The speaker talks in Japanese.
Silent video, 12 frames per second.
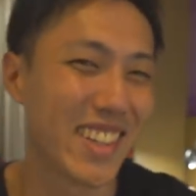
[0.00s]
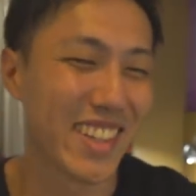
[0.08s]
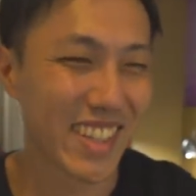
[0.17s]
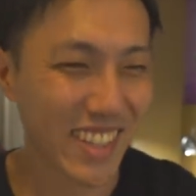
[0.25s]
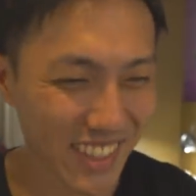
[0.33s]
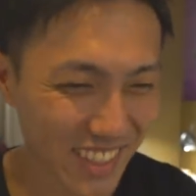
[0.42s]
と
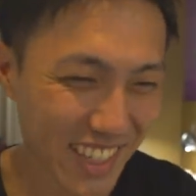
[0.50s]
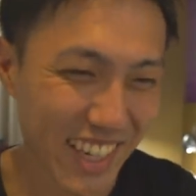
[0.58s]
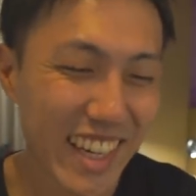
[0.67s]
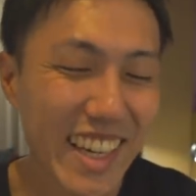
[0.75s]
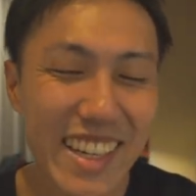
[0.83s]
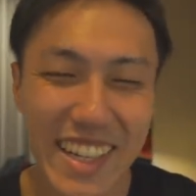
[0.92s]
いうことで
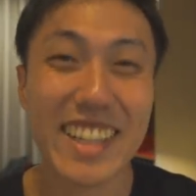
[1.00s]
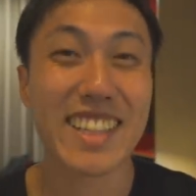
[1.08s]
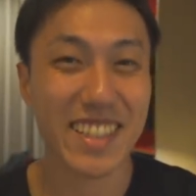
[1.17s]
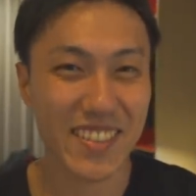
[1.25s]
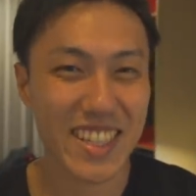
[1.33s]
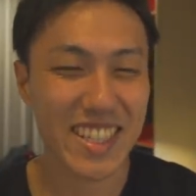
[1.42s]
帰っ
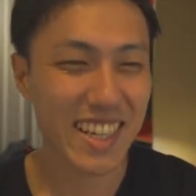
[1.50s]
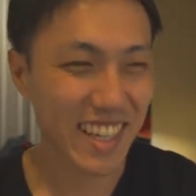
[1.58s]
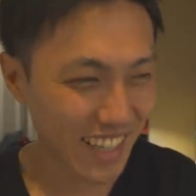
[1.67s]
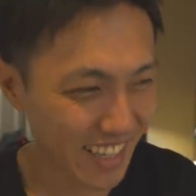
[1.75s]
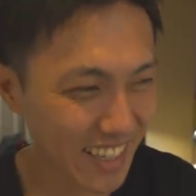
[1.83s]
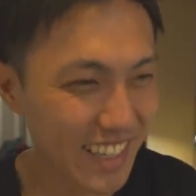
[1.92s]
てきまし
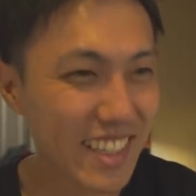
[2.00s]
た。